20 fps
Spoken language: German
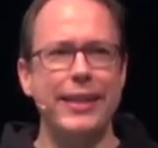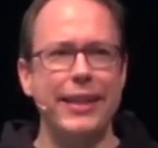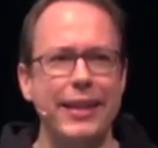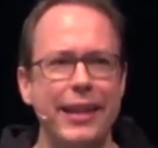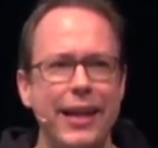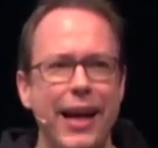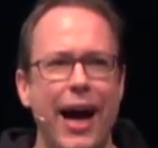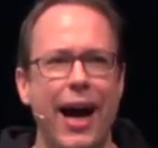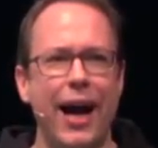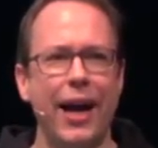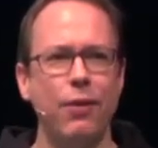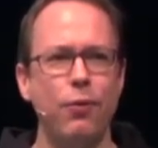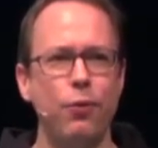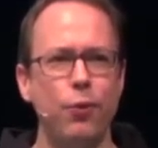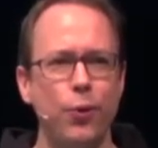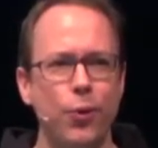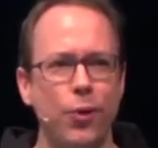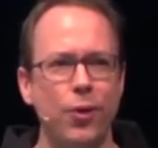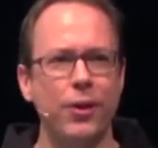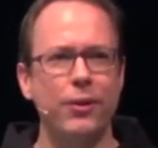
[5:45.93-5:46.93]
die die
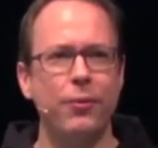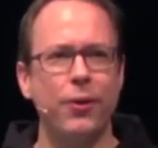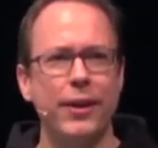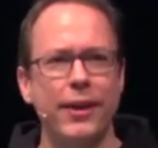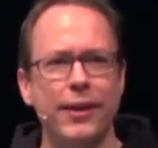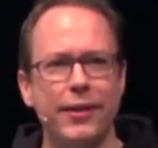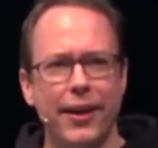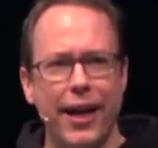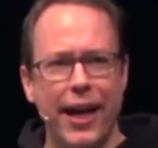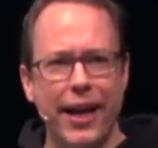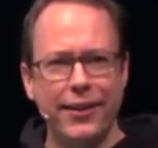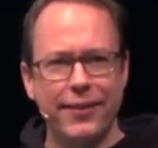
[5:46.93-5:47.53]
Einführung von dieser